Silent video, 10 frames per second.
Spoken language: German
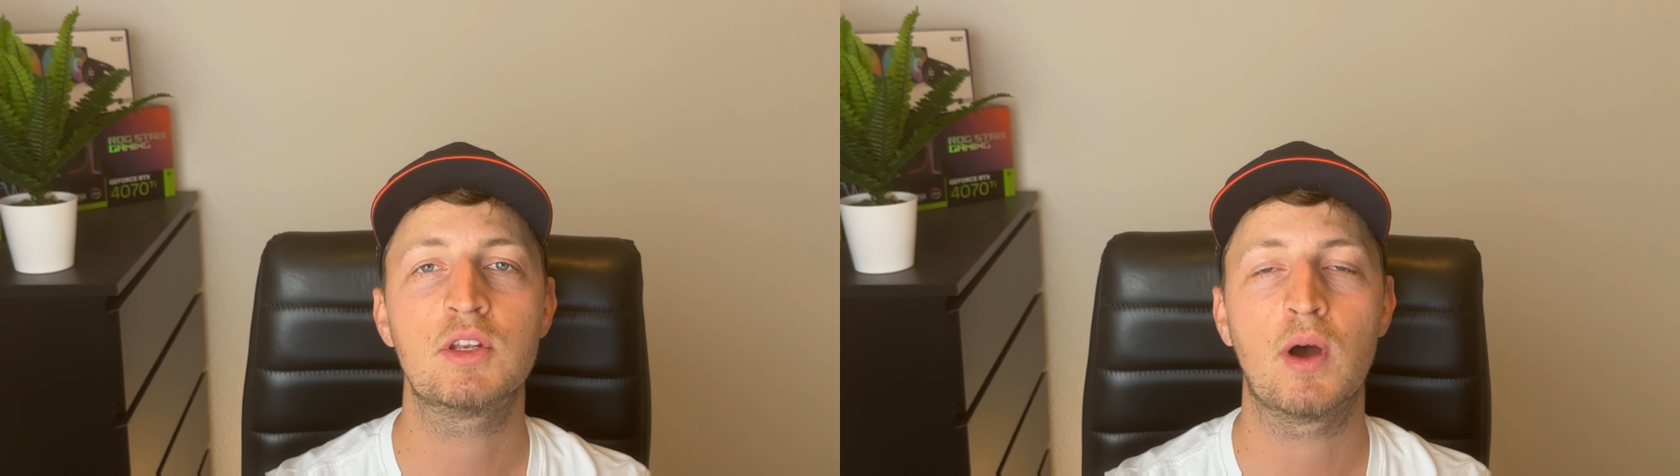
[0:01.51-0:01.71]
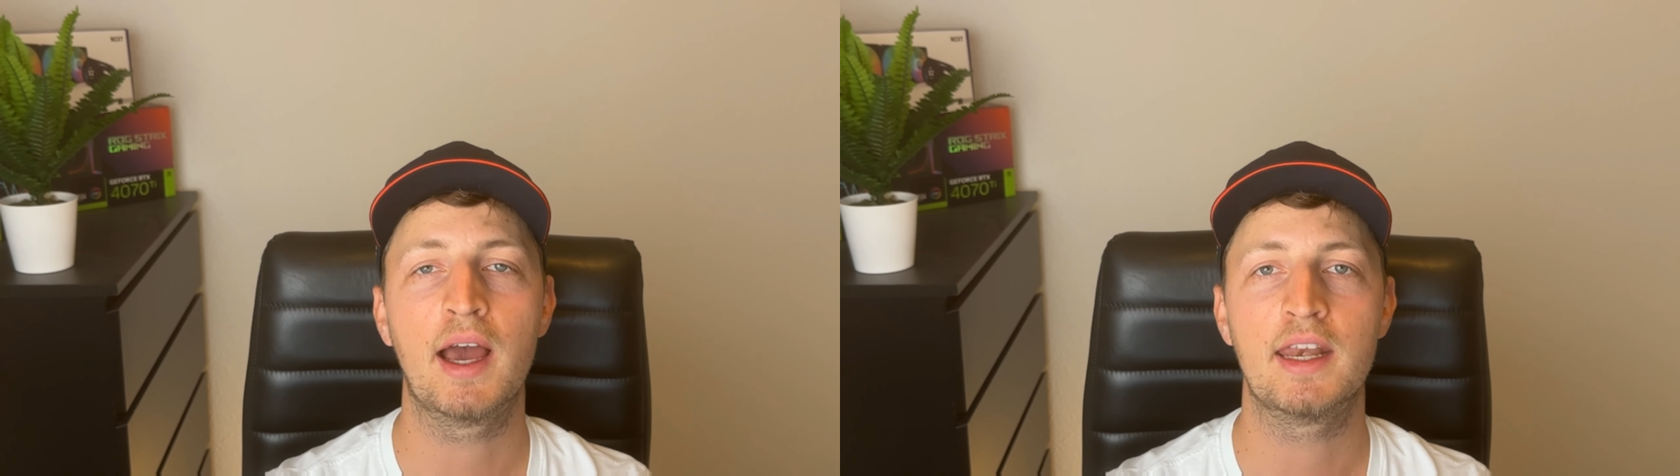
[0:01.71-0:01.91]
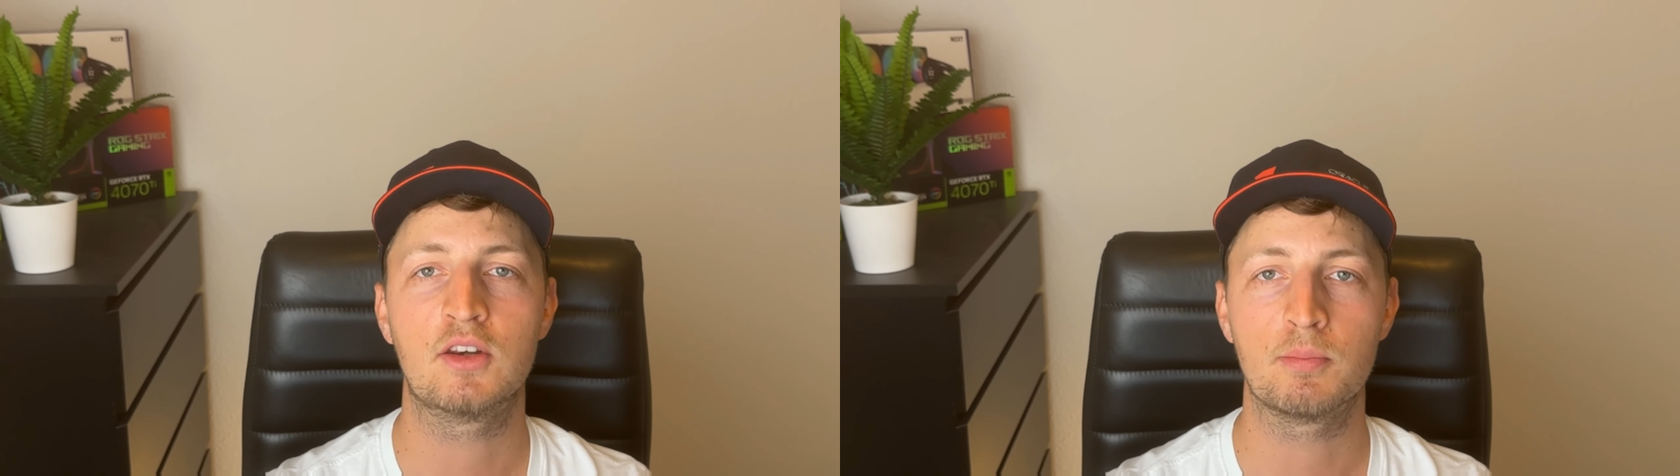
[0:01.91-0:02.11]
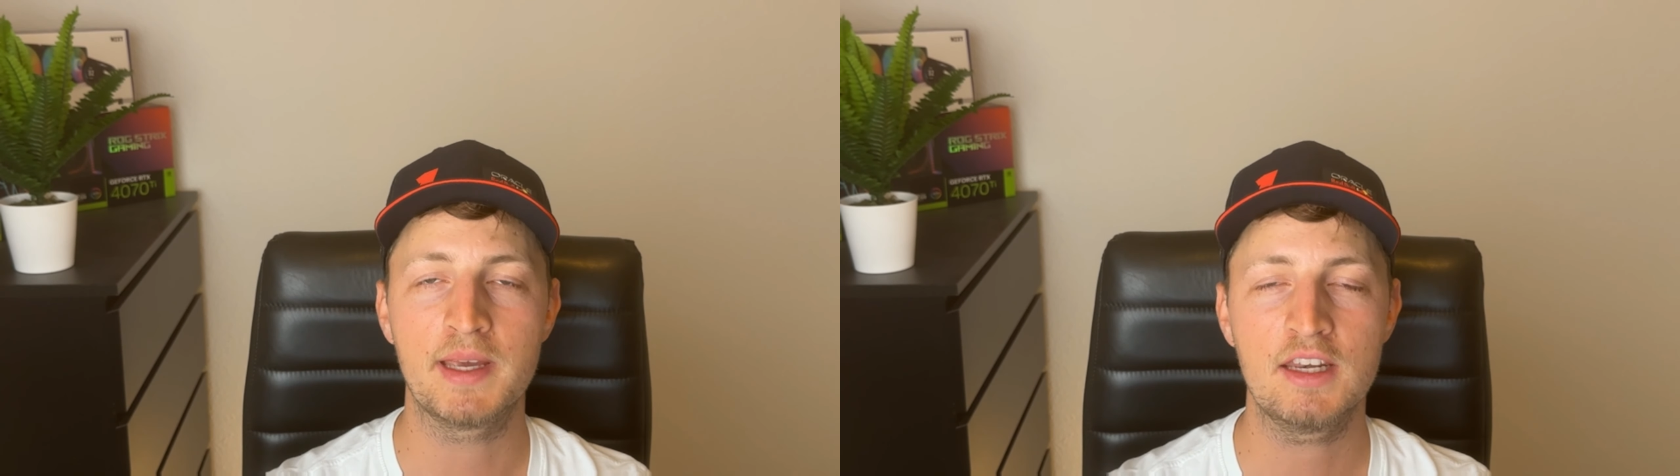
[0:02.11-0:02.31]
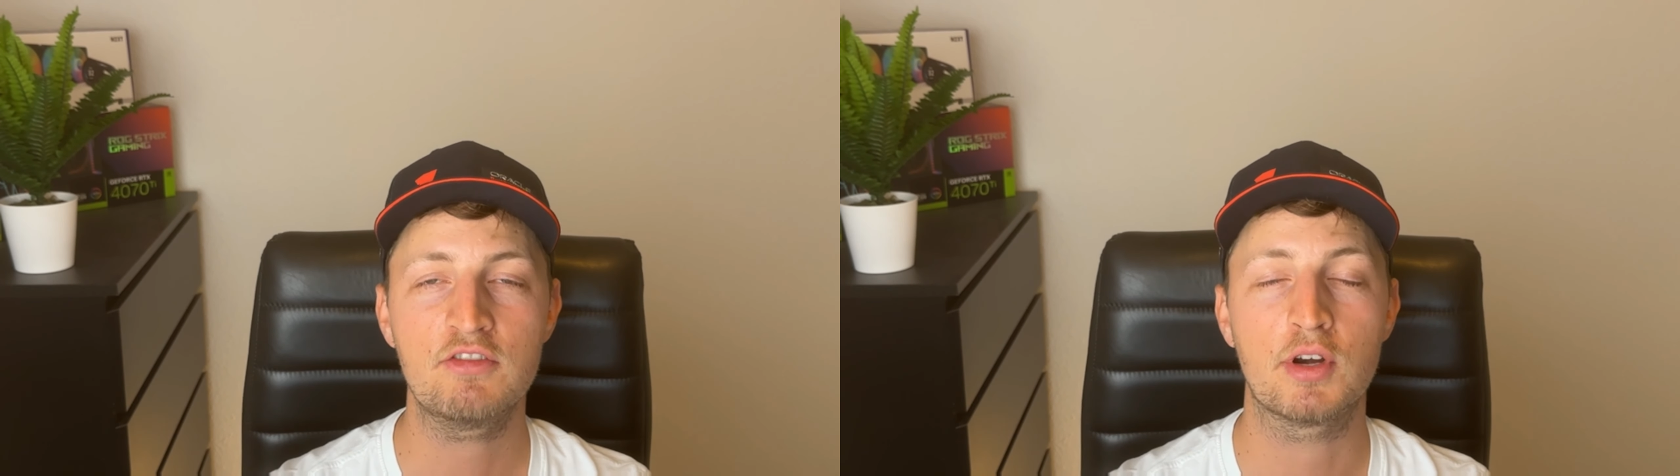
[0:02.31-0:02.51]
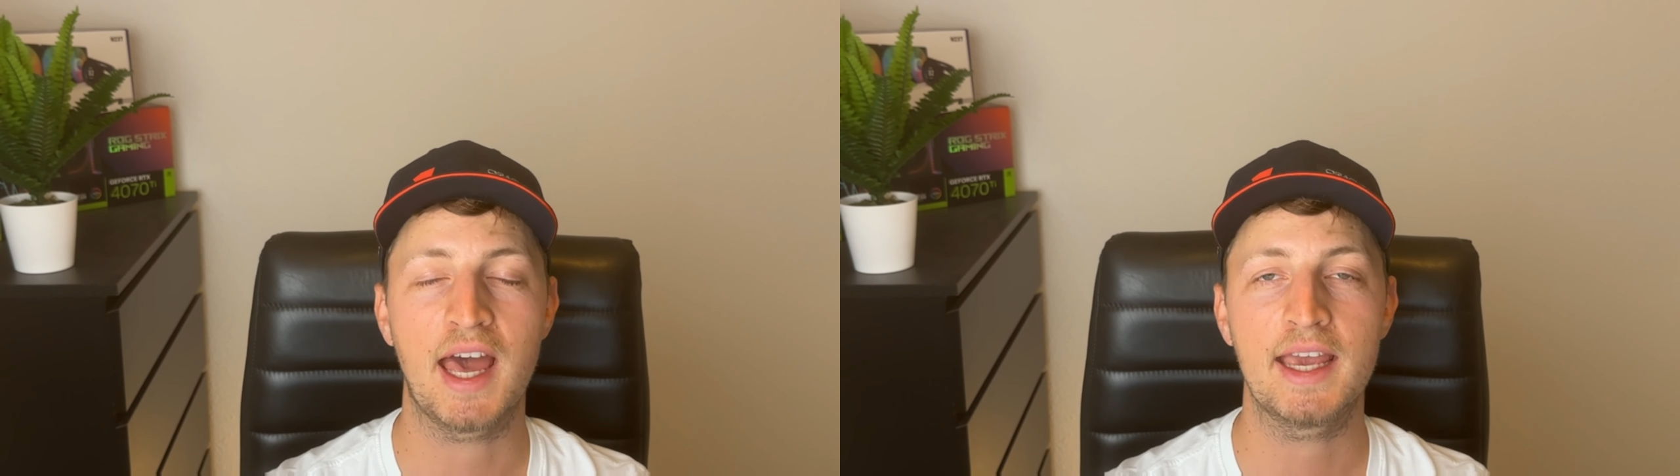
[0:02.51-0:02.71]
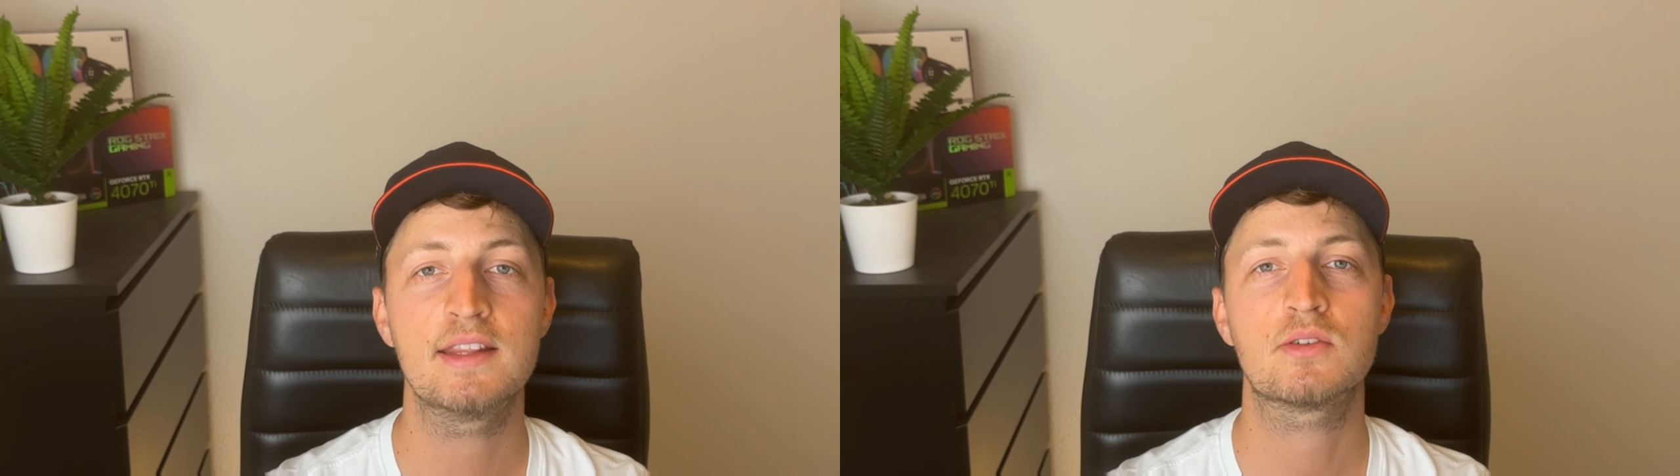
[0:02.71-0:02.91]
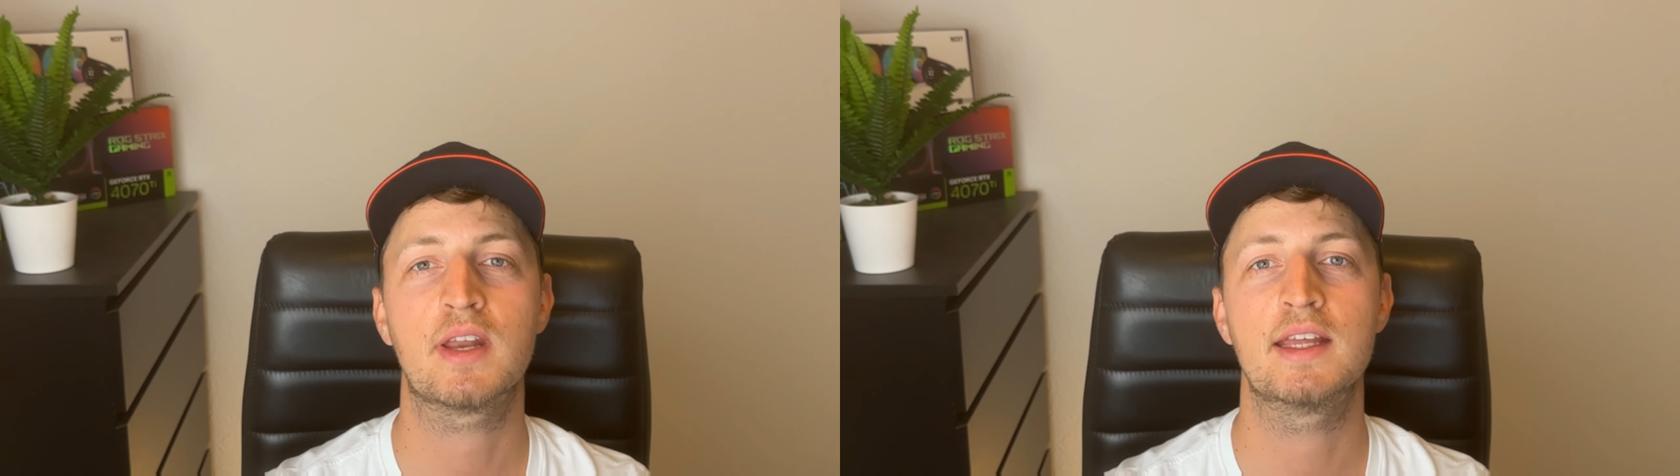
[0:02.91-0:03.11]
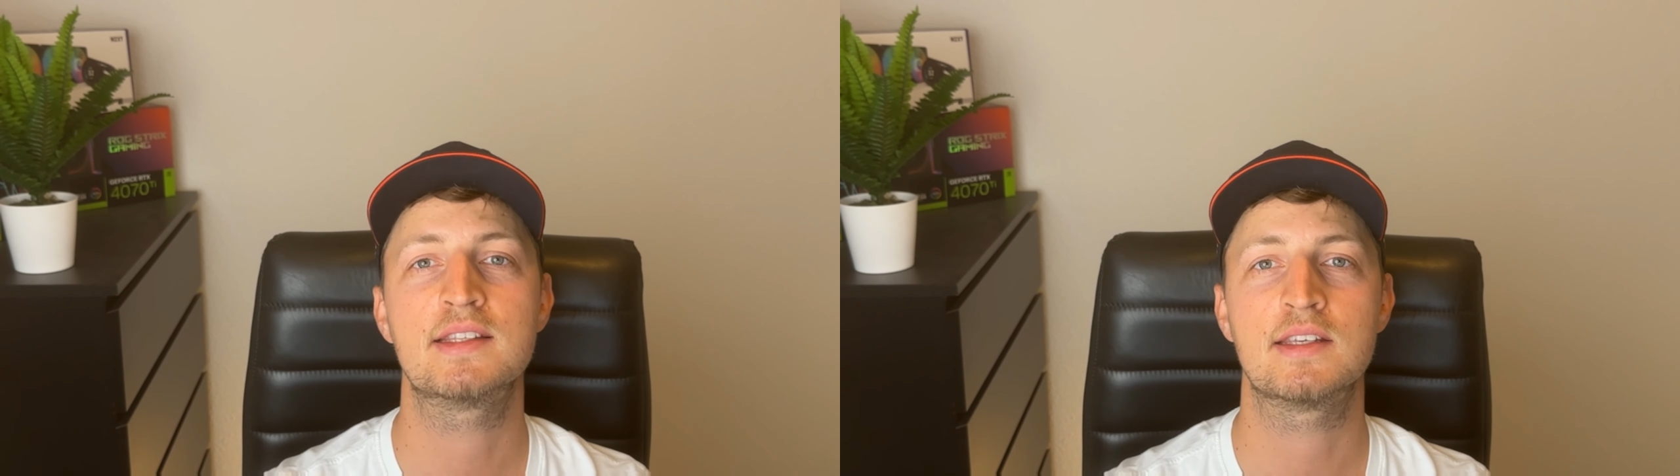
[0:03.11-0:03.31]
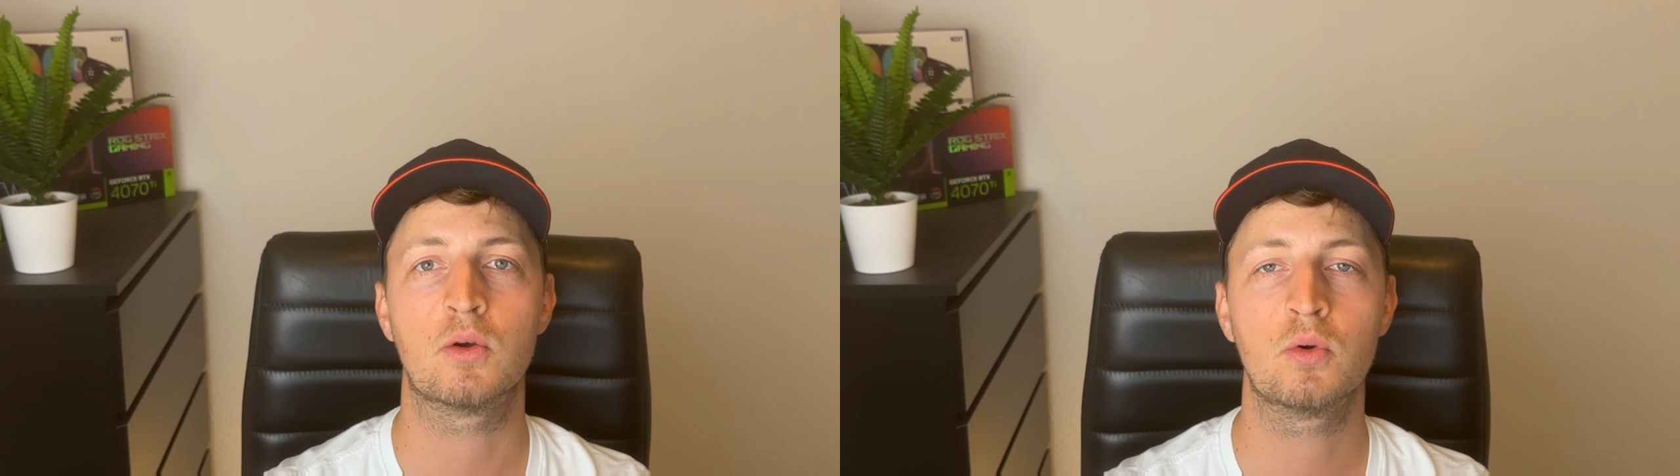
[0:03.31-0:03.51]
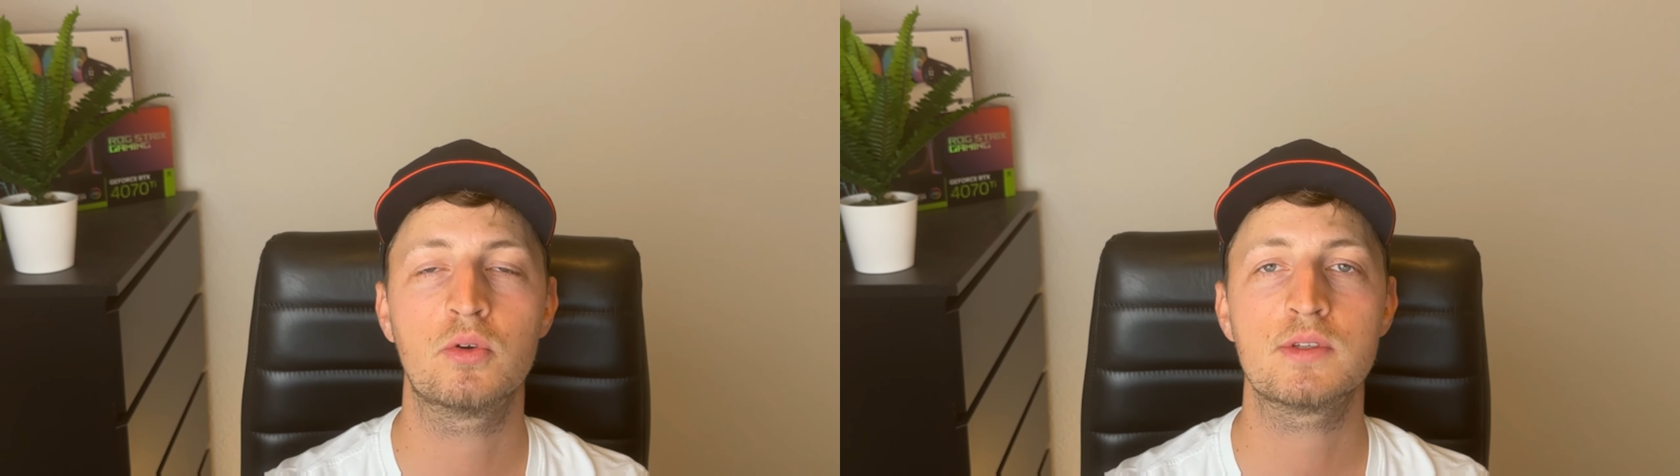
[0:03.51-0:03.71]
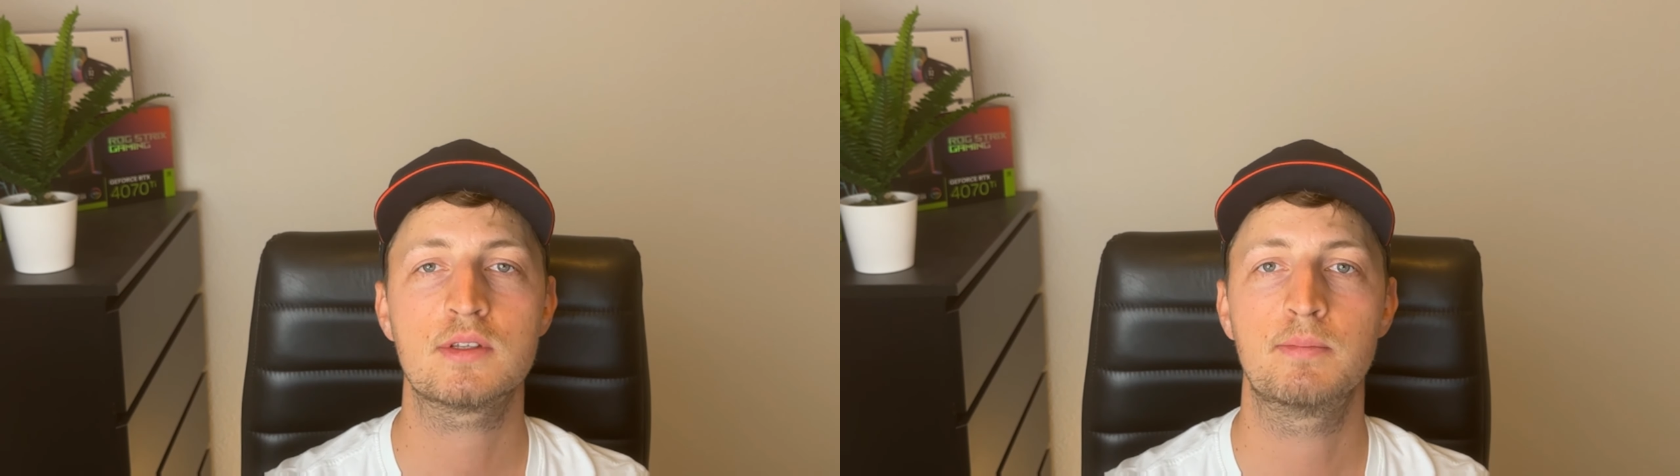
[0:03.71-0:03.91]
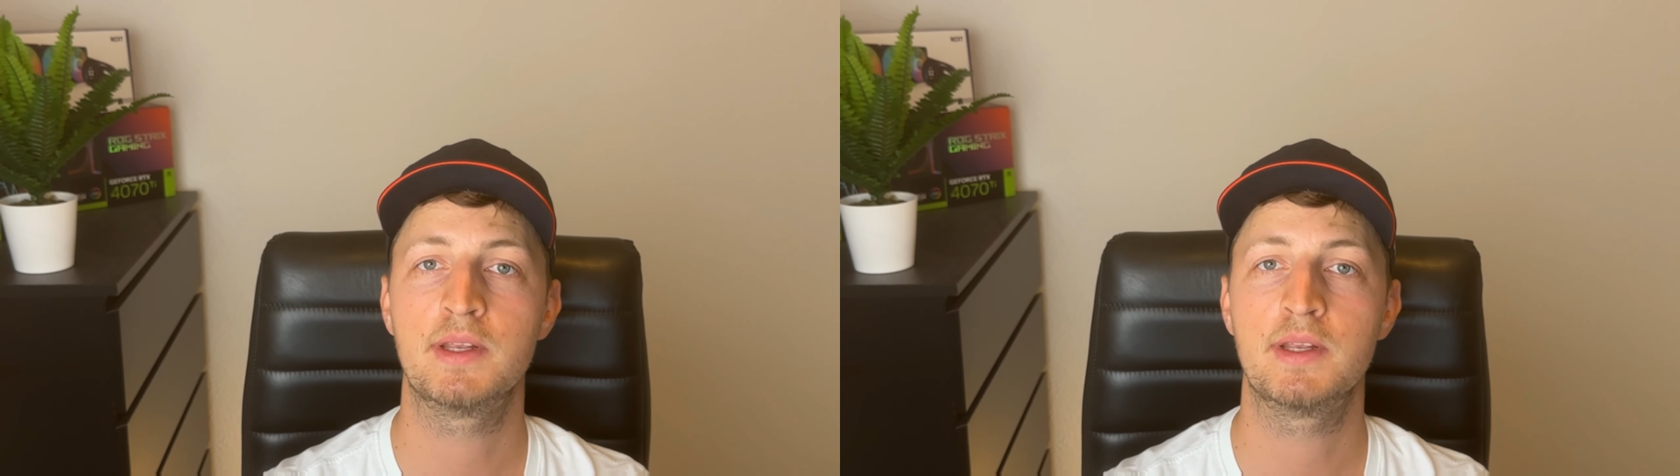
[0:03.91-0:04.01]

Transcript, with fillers: wie du eine Domain von 1 und 1 Ionos